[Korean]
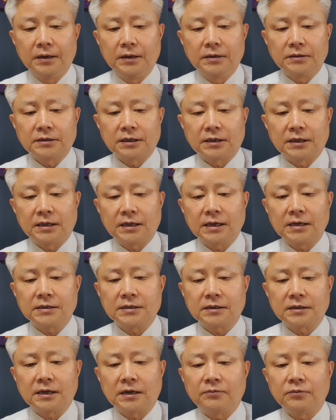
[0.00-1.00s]
자,
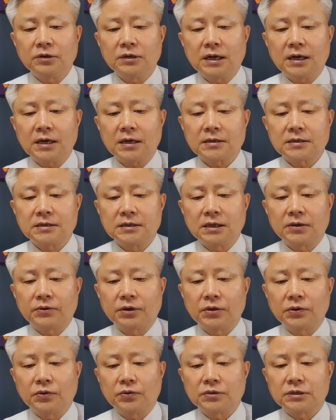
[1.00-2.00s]
야당에서는 아무리 아껴 쓴다고
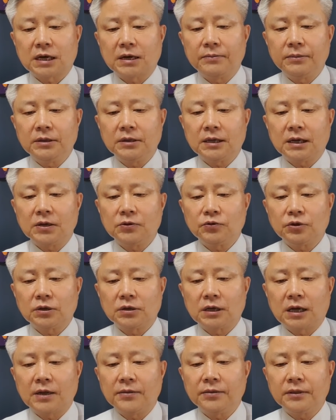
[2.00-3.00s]
해도 3인
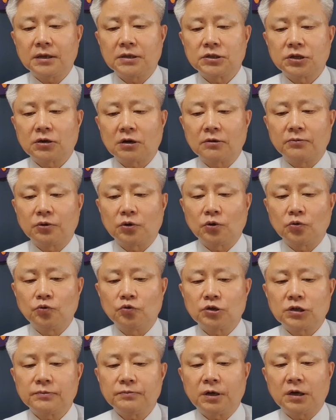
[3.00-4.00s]
가족이 한 달 생활비로
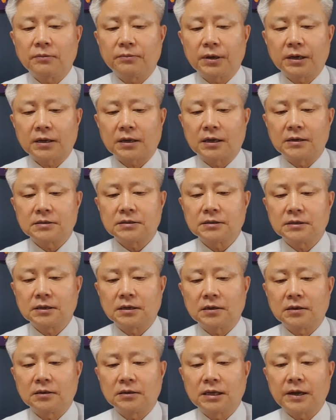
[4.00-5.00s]
60만원 밖에 안
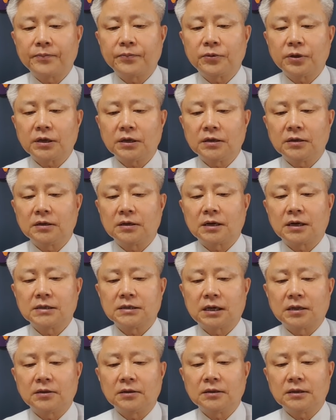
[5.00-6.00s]
쓴다는 건 납득이
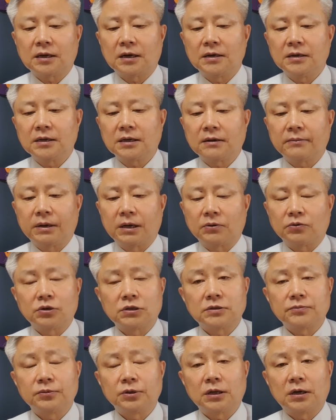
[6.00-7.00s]
가지 않는다 이렇게 말하고
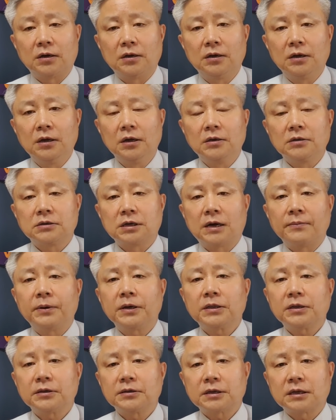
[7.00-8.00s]
있습니다. 저
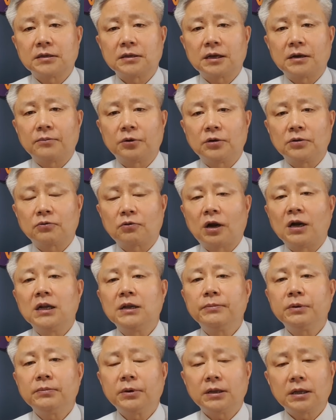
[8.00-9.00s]
아파트에 산다면
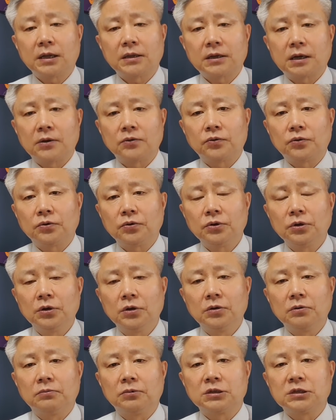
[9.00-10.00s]
관리비만 하더라도
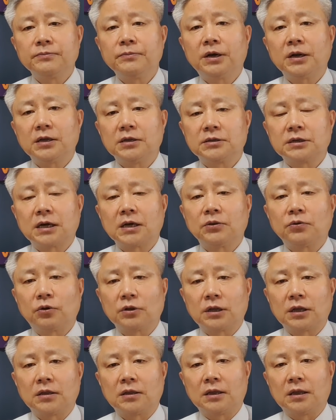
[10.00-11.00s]
뭐 10만 원 이상이
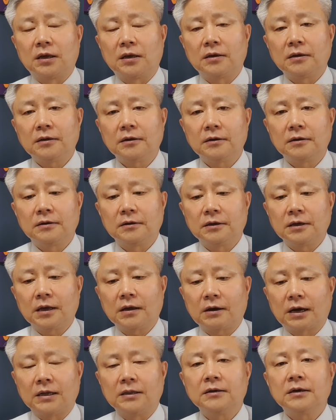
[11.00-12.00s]
나올 텐데
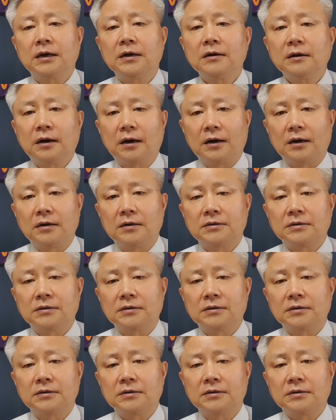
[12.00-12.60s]
이게 가능한가?